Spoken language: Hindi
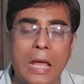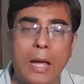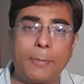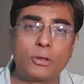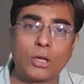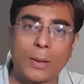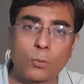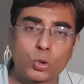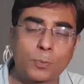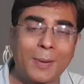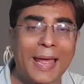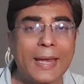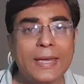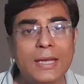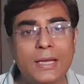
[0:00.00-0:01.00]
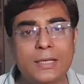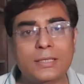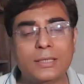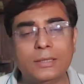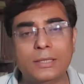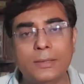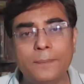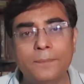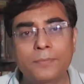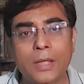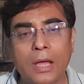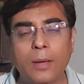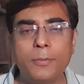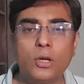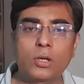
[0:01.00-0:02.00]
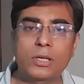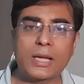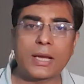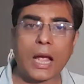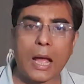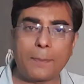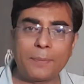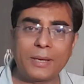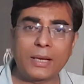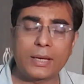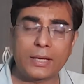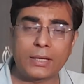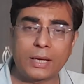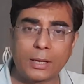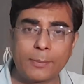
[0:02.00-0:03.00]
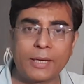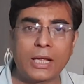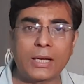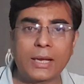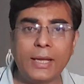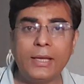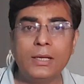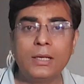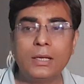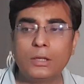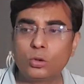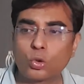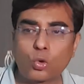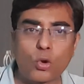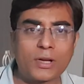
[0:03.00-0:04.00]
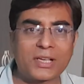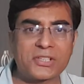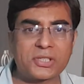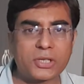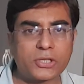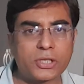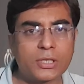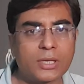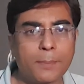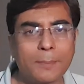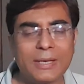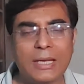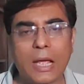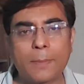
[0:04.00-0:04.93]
अभी तो आप कुछ प्लान नहीं कर सकते अभी कि एक आपने एक घर बनाना है तो कोई कंस्ट्रक्शन कंपनी